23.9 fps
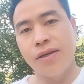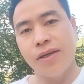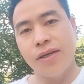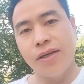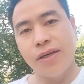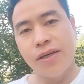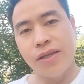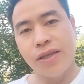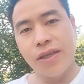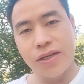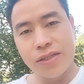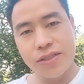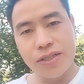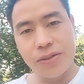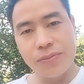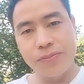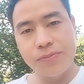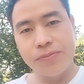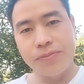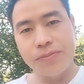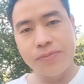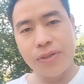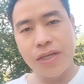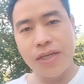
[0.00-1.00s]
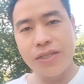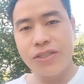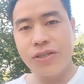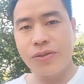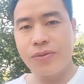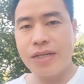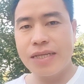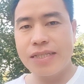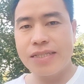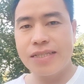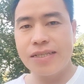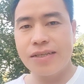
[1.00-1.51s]
nhớ rồng ít trồng
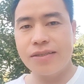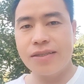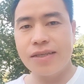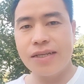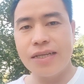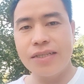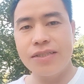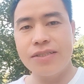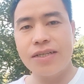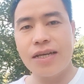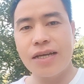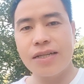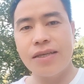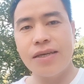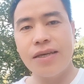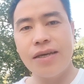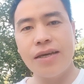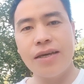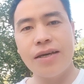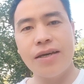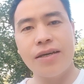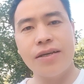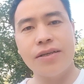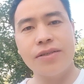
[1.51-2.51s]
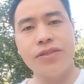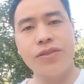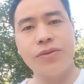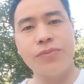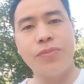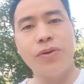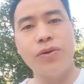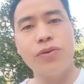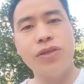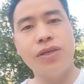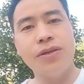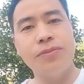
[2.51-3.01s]
liệt sĩ cái tên anh trà thì trồng
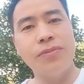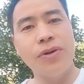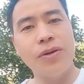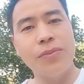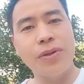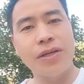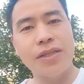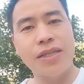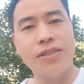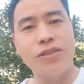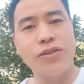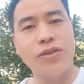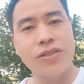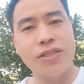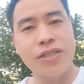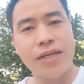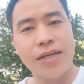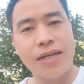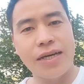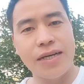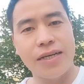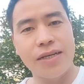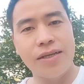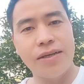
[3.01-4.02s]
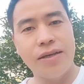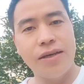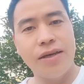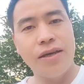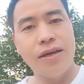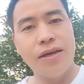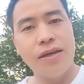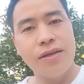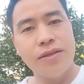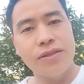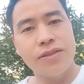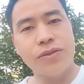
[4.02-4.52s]
phong dương mong hỏi tiết cho sẽ đà
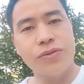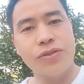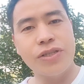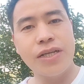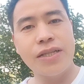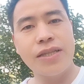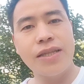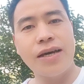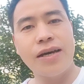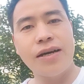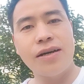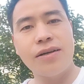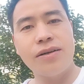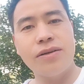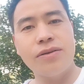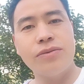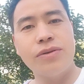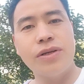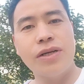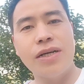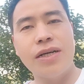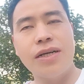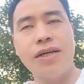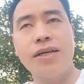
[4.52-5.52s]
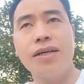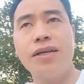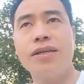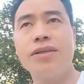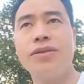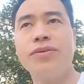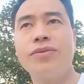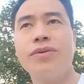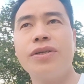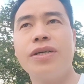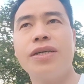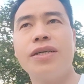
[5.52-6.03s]
rồng sen tàu và
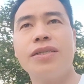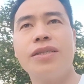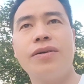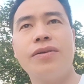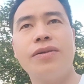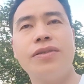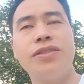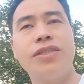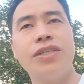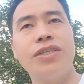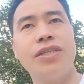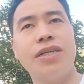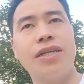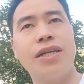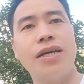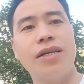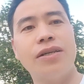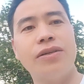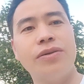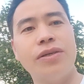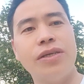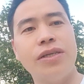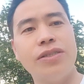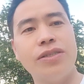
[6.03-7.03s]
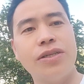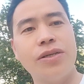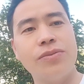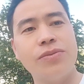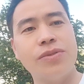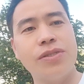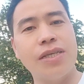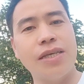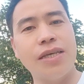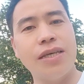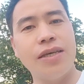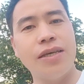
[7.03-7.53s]
lúc nào tàu lần chỉ sẽ đời đôi ít rồng
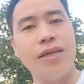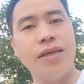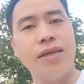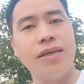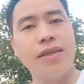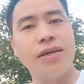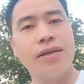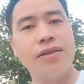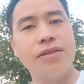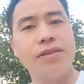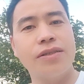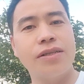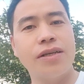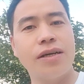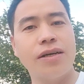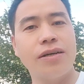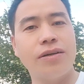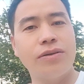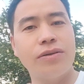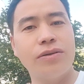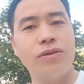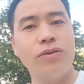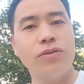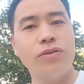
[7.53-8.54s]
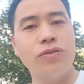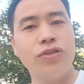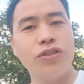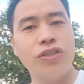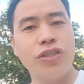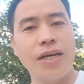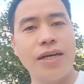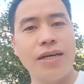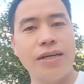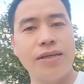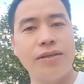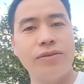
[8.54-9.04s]
gì nhớ trâu lúc
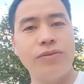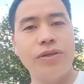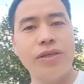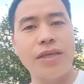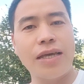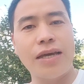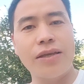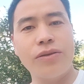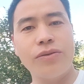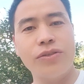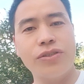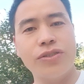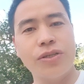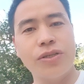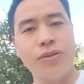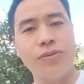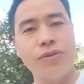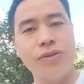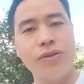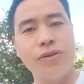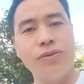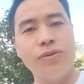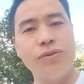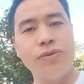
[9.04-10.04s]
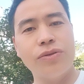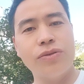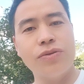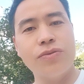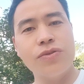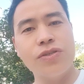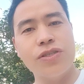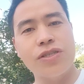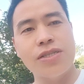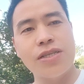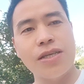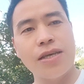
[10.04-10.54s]
xí hở ở nhà giờ trồng đu
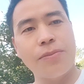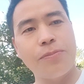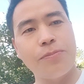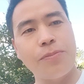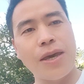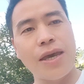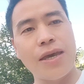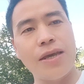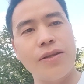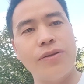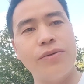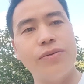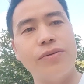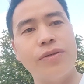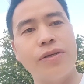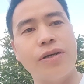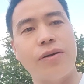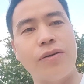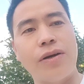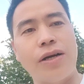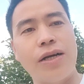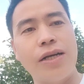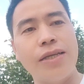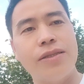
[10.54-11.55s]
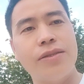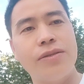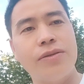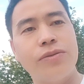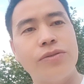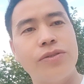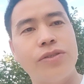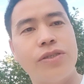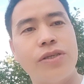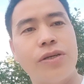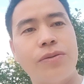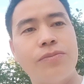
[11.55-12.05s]
nô xe pe lu cầu ở liền đu
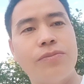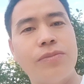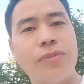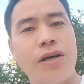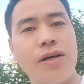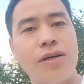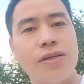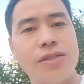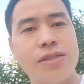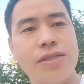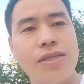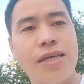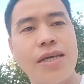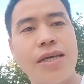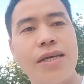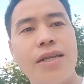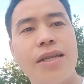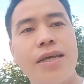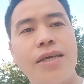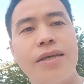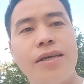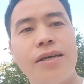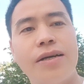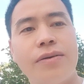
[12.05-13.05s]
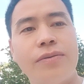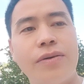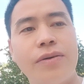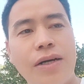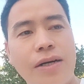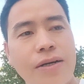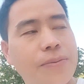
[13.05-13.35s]
trồng ở xe nành cậu ở ở